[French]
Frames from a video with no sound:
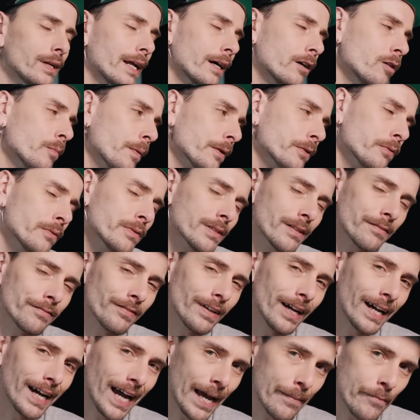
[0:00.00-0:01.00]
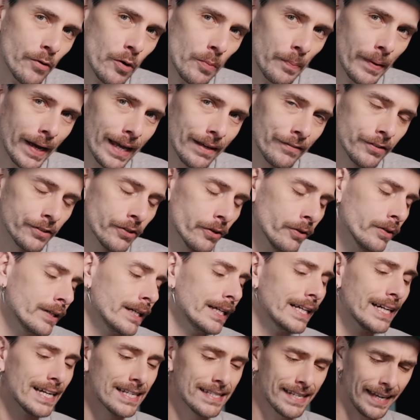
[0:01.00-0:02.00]
La compression, c'est vraiment pas évident,
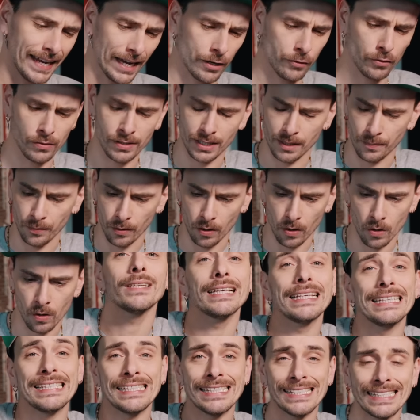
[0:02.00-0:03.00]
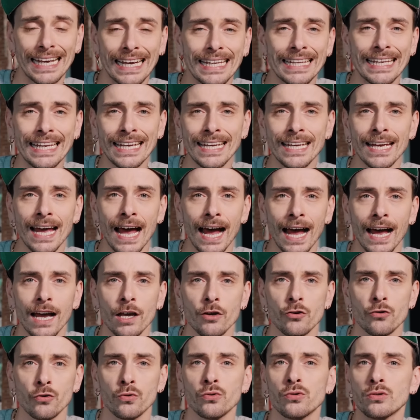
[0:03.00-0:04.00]
c'est quelque chose qui prend des années à
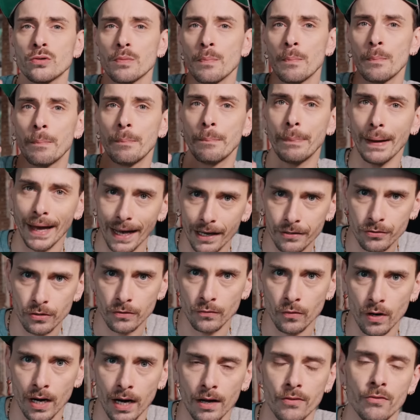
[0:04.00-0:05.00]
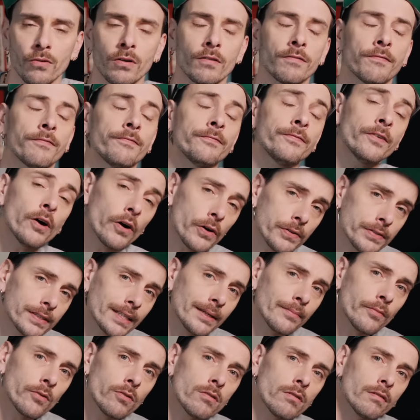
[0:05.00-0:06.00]
juste percevoir. Donc
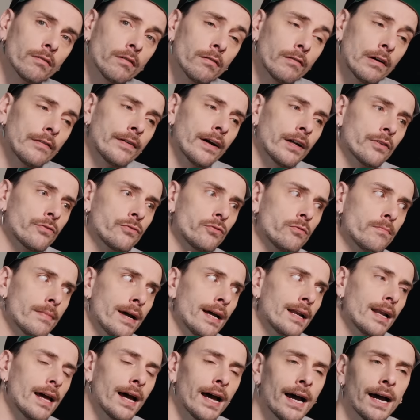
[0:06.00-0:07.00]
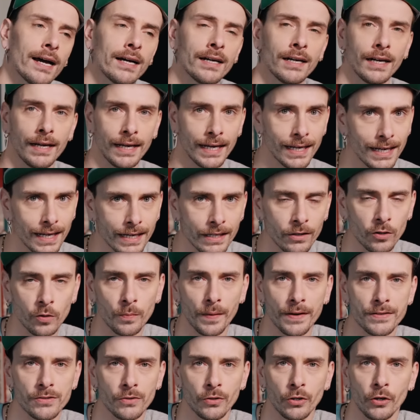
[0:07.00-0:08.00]
forcément, on va avoir du mal à régler une
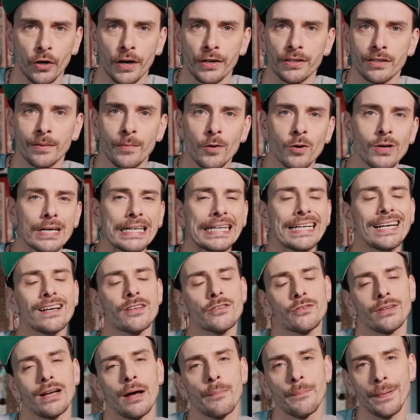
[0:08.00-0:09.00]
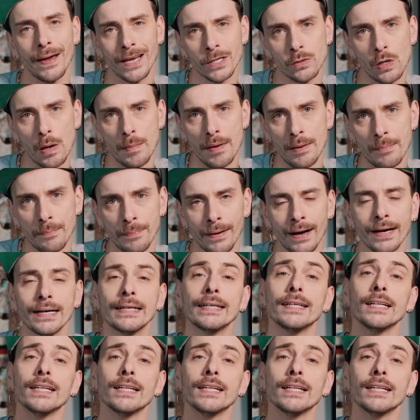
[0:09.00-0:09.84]
compression correctement si on la perçoit même pas.